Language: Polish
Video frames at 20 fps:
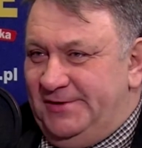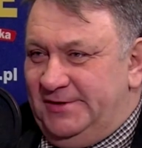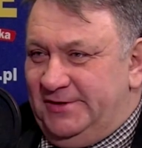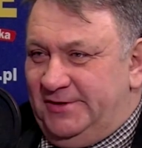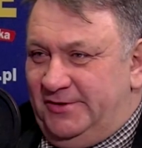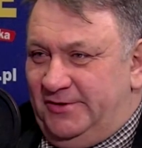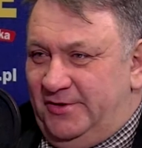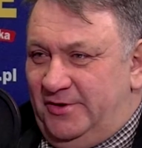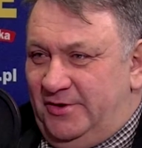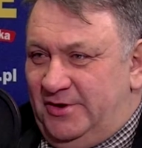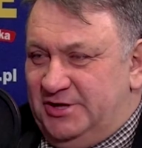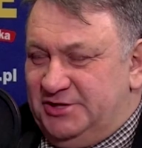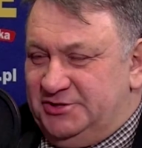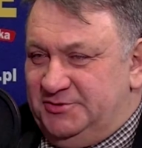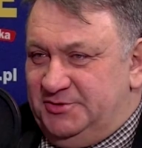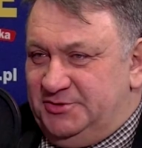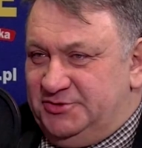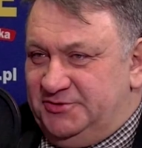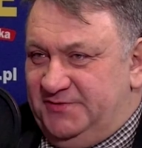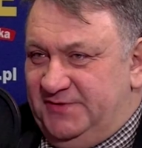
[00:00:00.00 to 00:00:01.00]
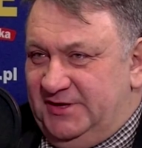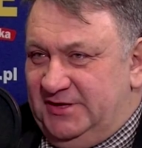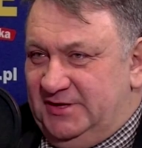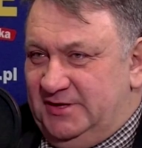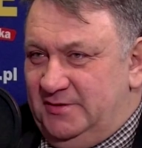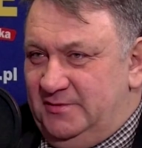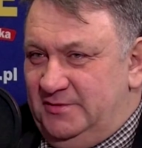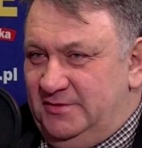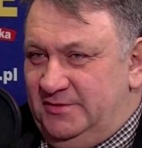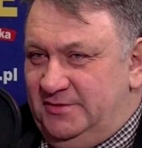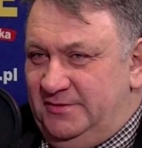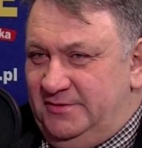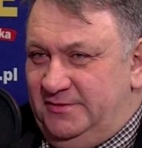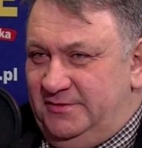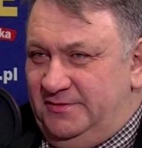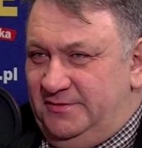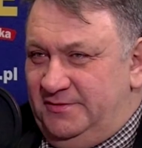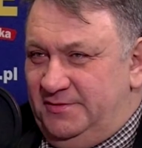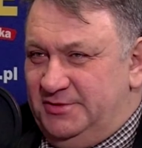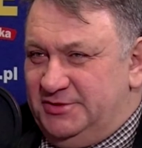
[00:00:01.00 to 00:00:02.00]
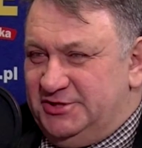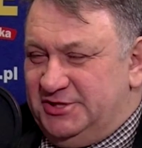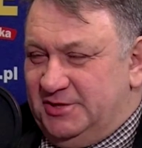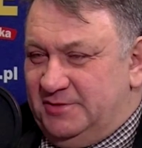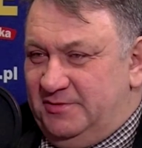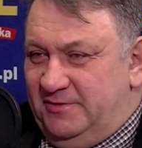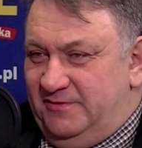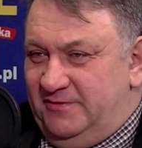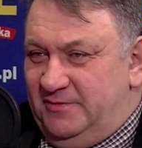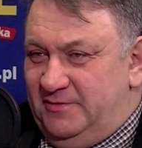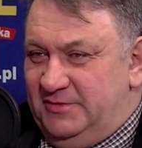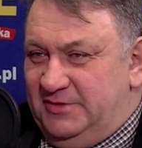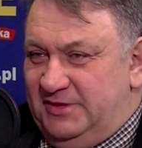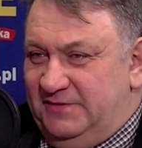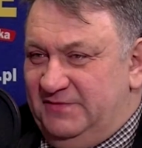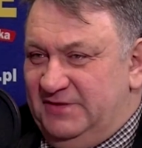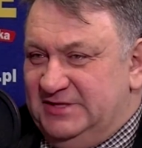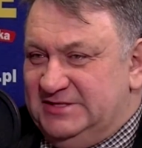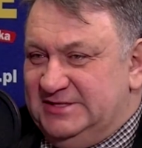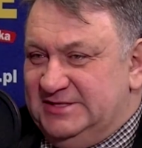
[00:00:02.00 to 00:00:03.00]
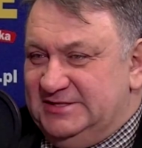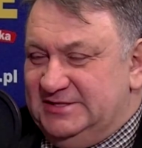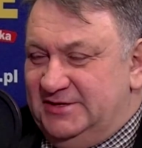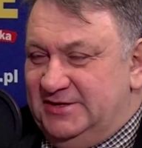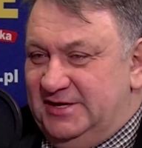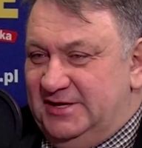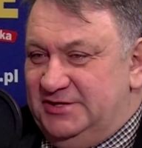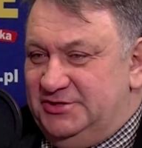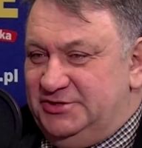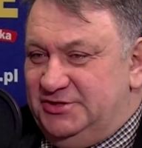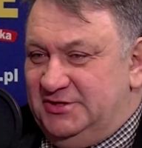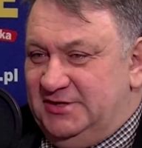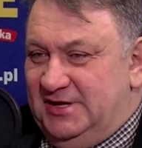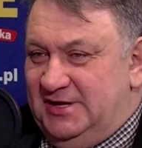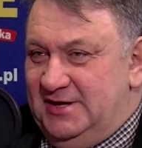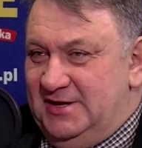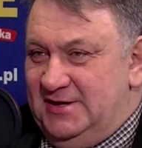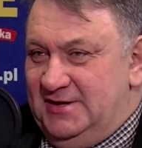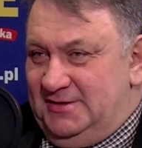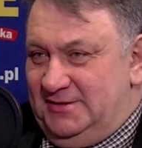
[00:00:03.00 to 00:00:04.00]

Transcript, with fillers: o, o Kazimierzu Wielkim, y, że tak powiem, ta wiedza jest ograniczona.